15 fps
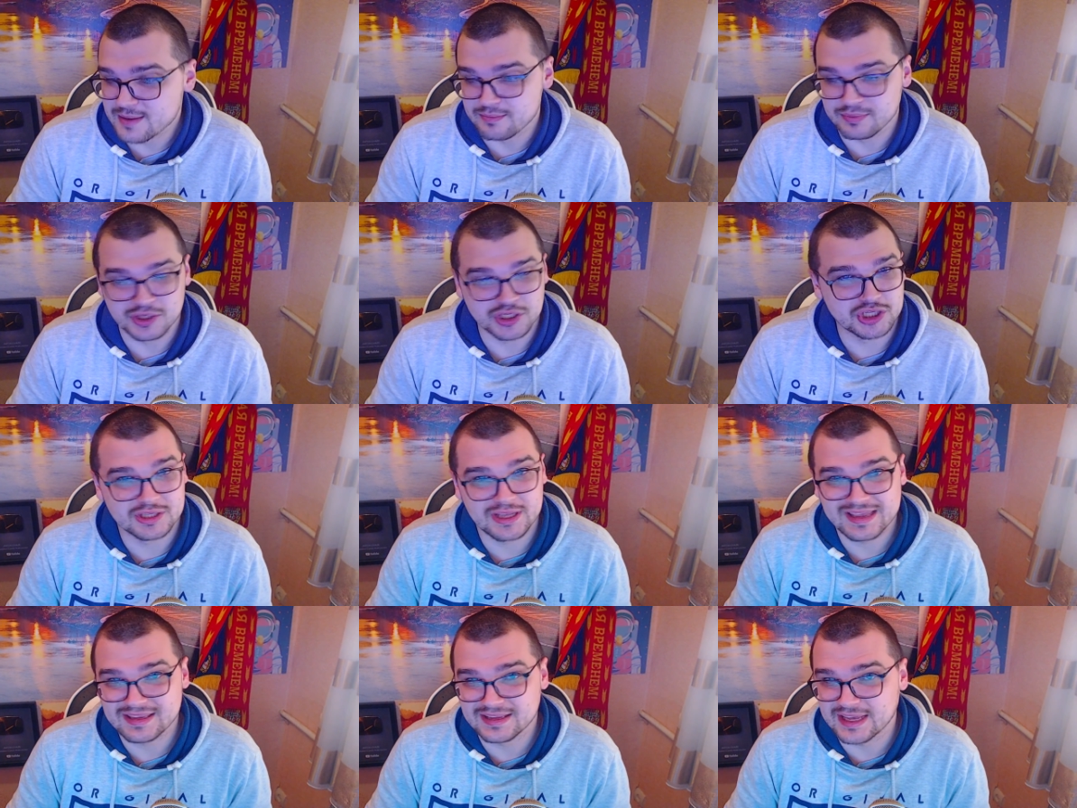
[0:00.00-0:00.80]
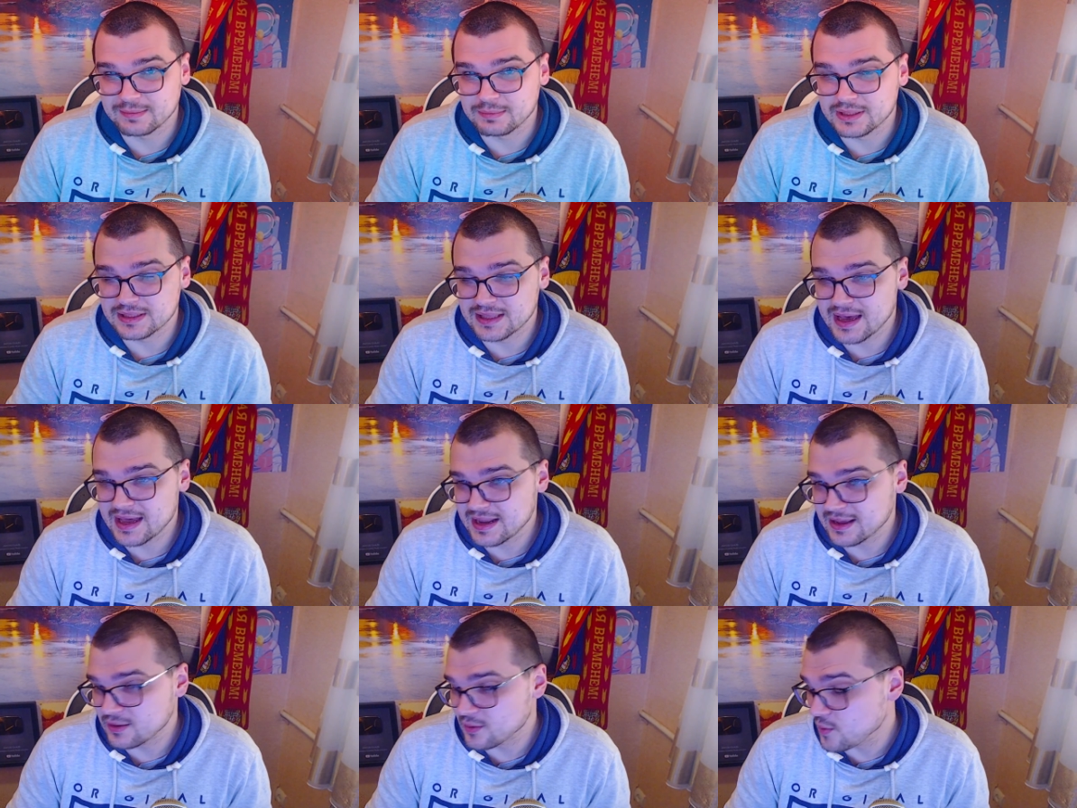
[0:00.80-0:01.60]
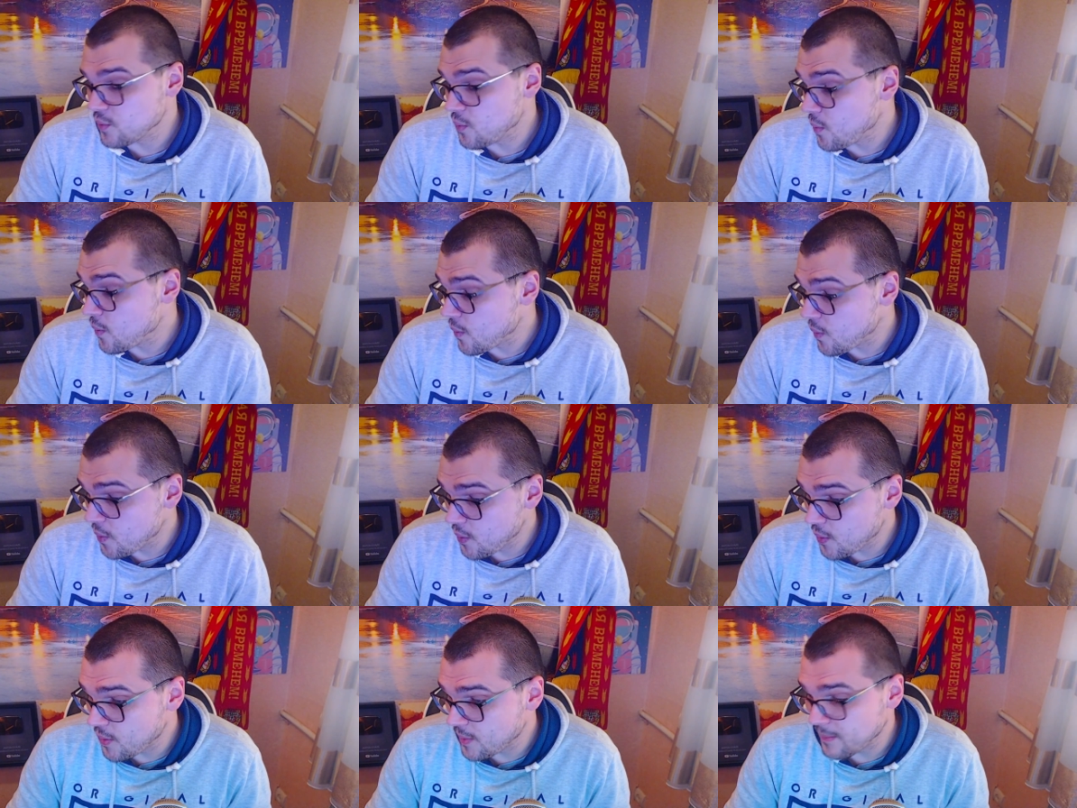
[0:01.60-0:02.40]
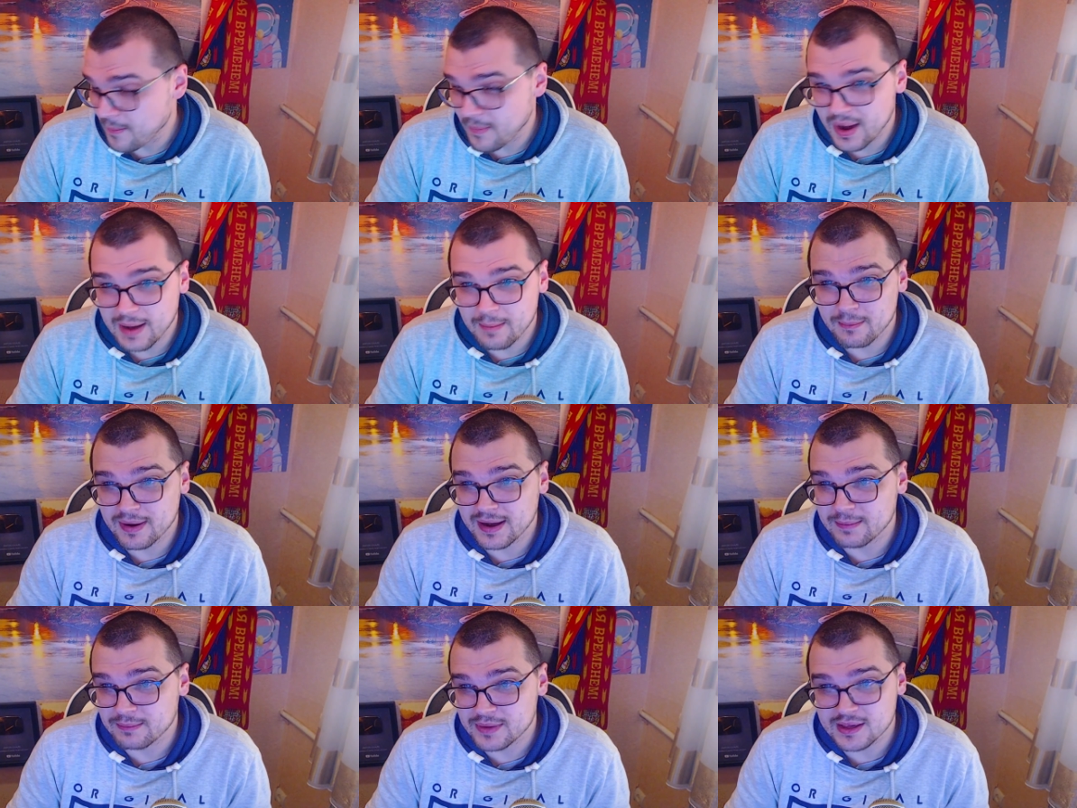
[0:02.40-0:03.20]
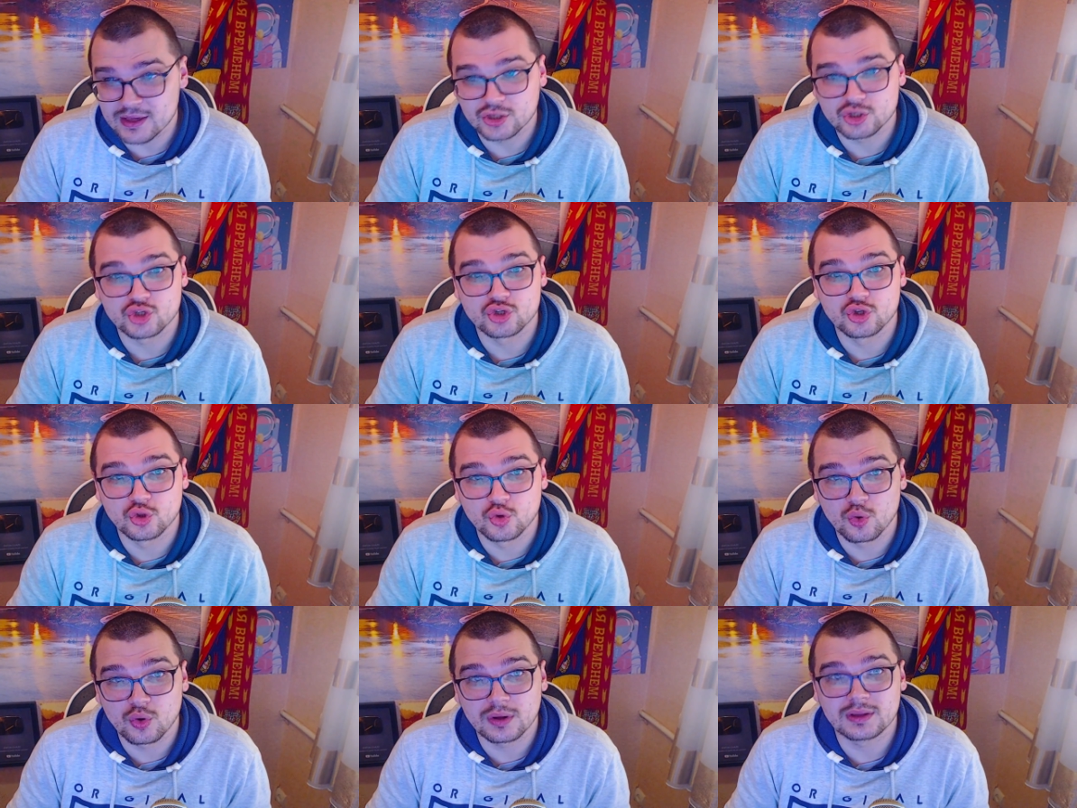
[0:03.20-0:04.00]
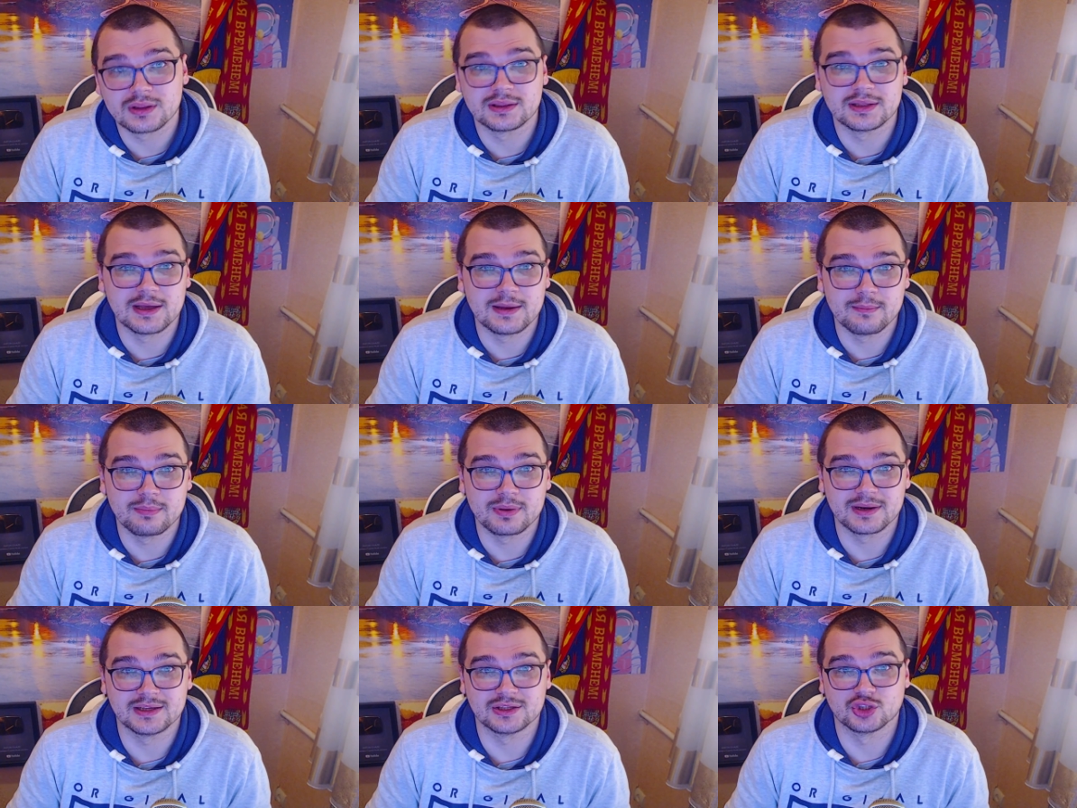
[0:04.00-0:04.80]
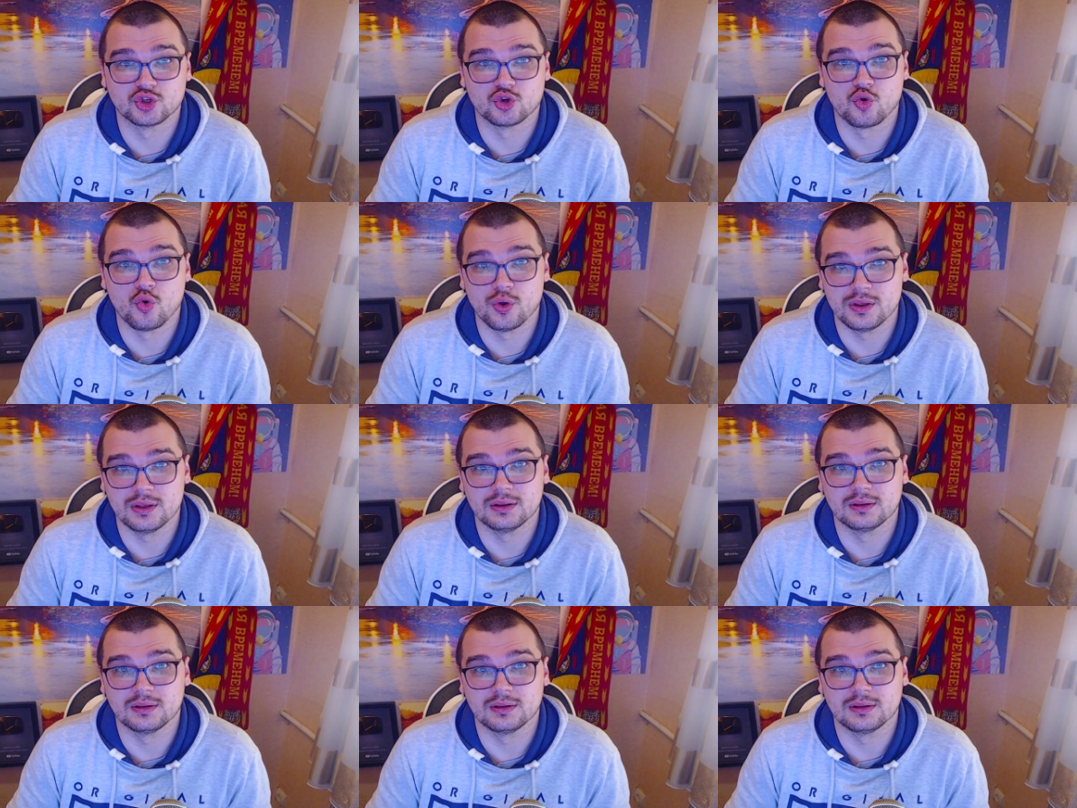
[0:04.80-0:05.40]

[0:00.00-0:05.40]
почитайте комментарии о мамаме, что там происходит.